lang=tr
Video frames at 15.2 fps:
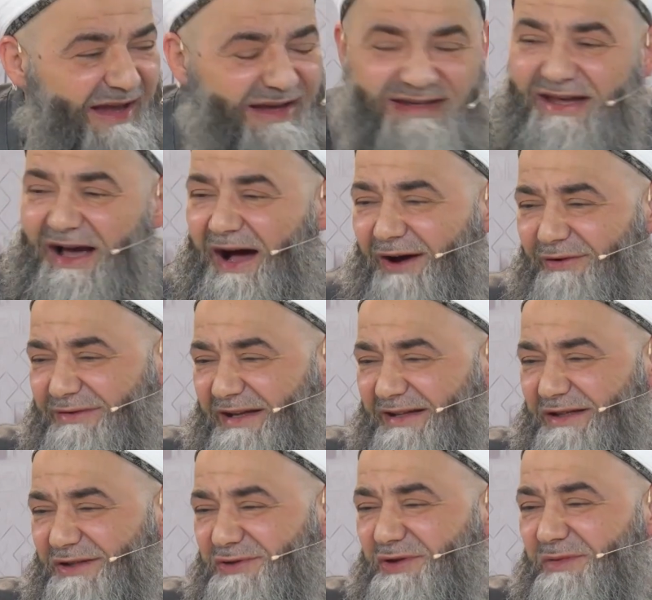Yahu
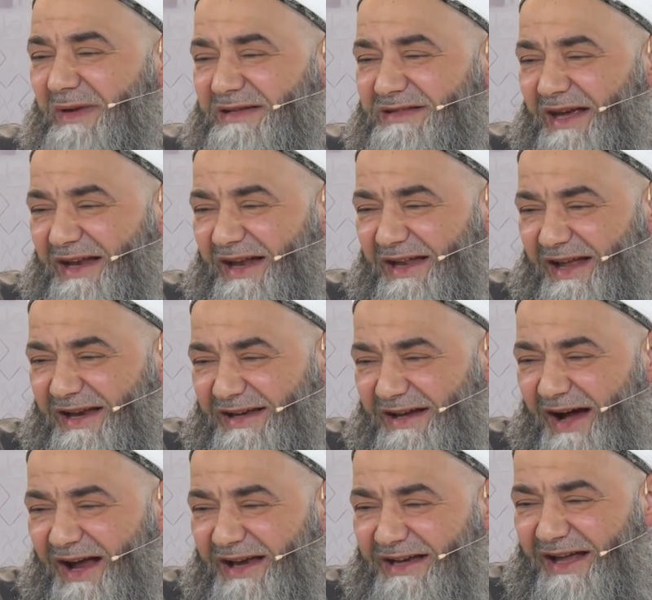dedi şu meseleleri
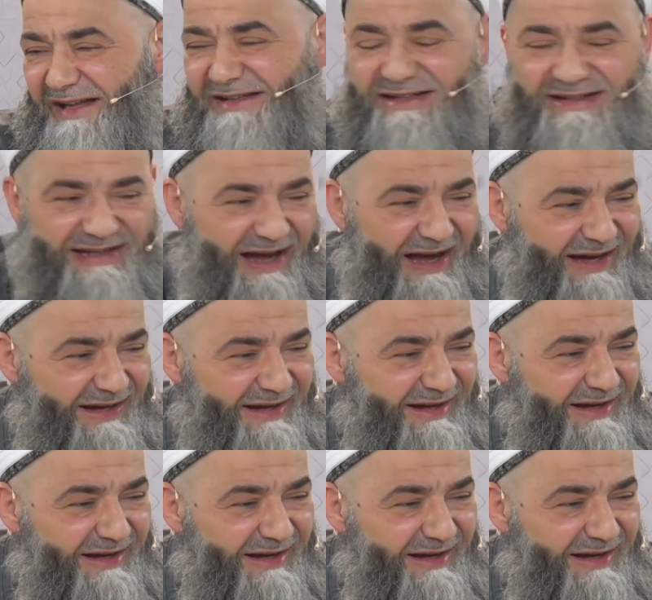halledin de